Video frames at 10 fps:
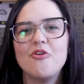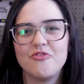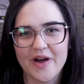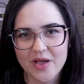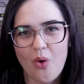
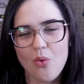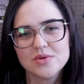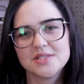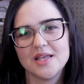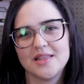vai
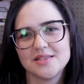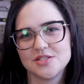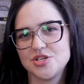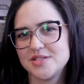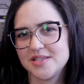com
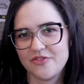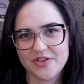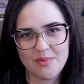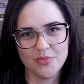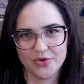certeza te
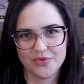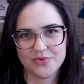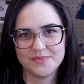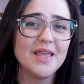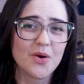desafiar
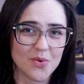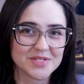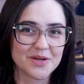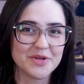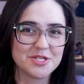muito e,
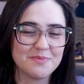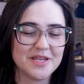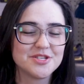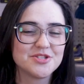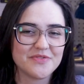
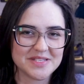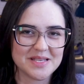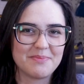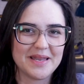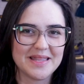consequentemente, te
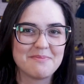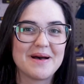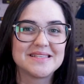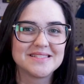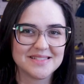fazer aprender
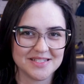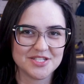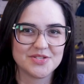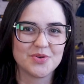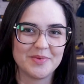
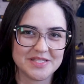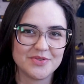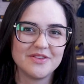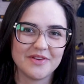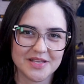bastante sobre
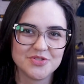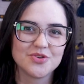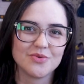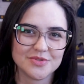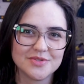esse universo
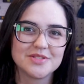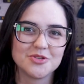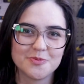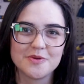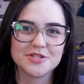de
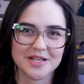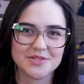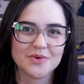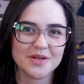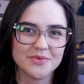construção de projetos com